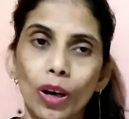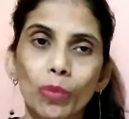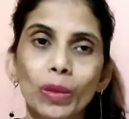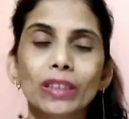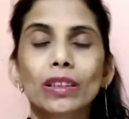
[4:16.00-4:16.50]

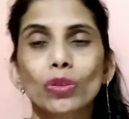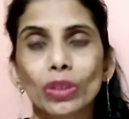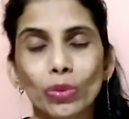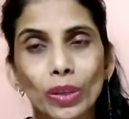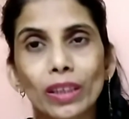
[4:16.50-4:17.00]
और बच्चा तो
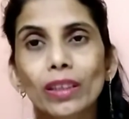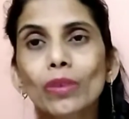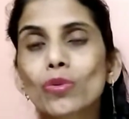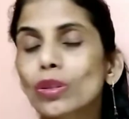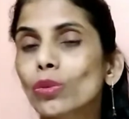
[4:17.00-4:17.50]
न्यू है ही
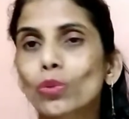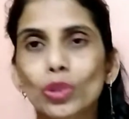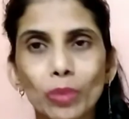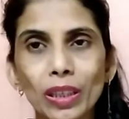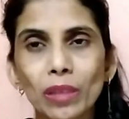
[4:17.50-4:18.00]
उसे तो
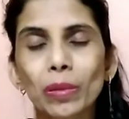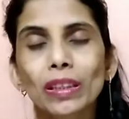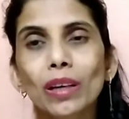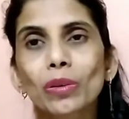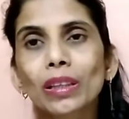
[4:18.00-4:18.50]
कुछ भी नहीं
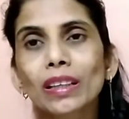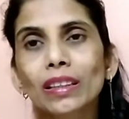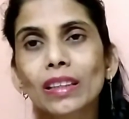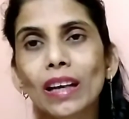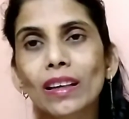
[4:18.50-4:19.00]
पता होता है
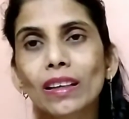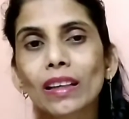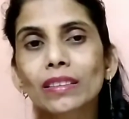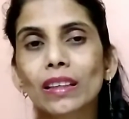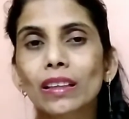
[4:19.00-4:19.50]
कि क्या
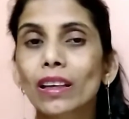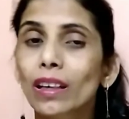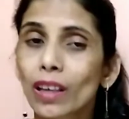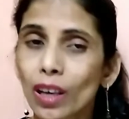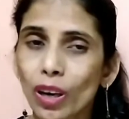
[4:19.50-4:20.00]
करना चाहिए
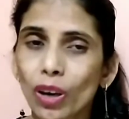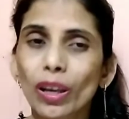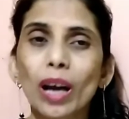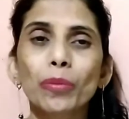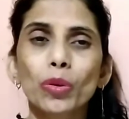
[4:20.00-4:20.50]

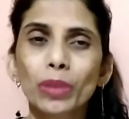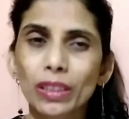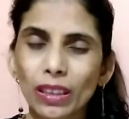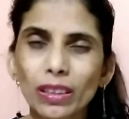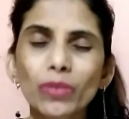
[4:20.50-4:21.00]
और आपको भी
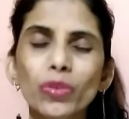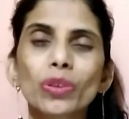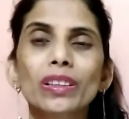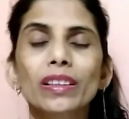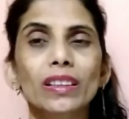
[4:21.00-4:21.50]
तकलीफ़
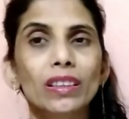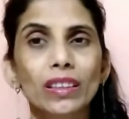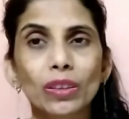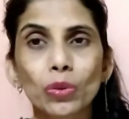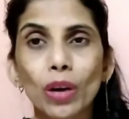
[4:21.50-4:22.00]
होती
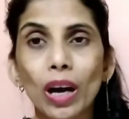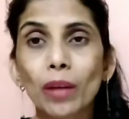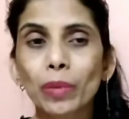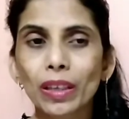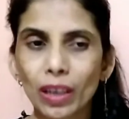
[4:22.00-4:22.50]
रहती है तो
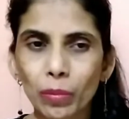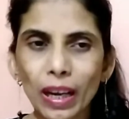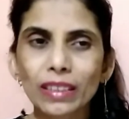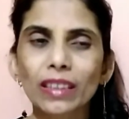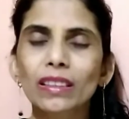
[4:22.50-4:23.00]
आप भी
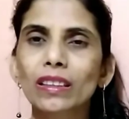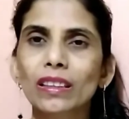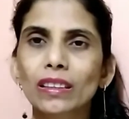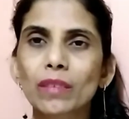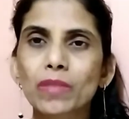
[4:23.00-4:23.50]
हड़बड़ा जाती
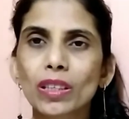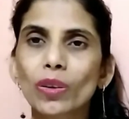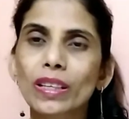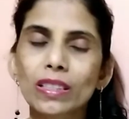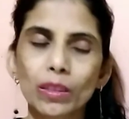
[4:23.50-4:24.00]
हैं एकदम से
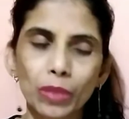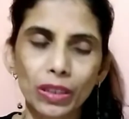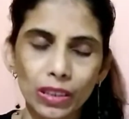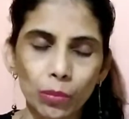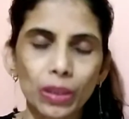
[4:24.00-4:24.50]
और ऐसे
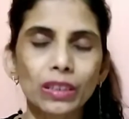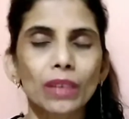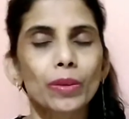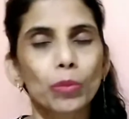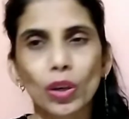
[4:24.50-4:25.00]
में चम्मच
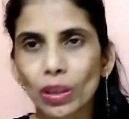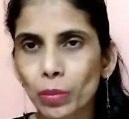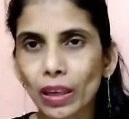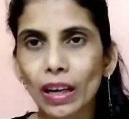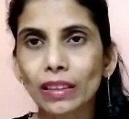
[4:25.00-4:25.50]
या फिर बॉटल
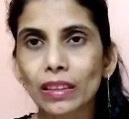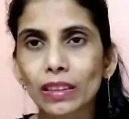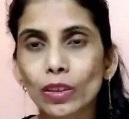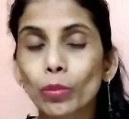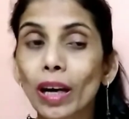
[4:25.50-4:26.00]
पकड़ा
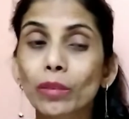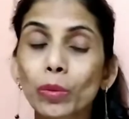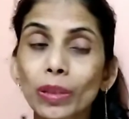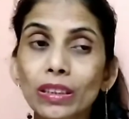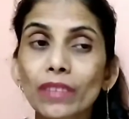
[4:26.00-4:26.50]
देती हैं और बाद
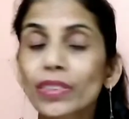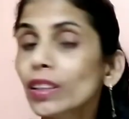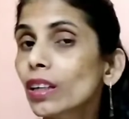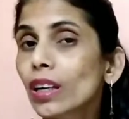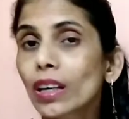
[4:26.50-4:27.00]
में बच्चा
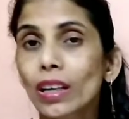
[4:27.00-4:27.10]
फिर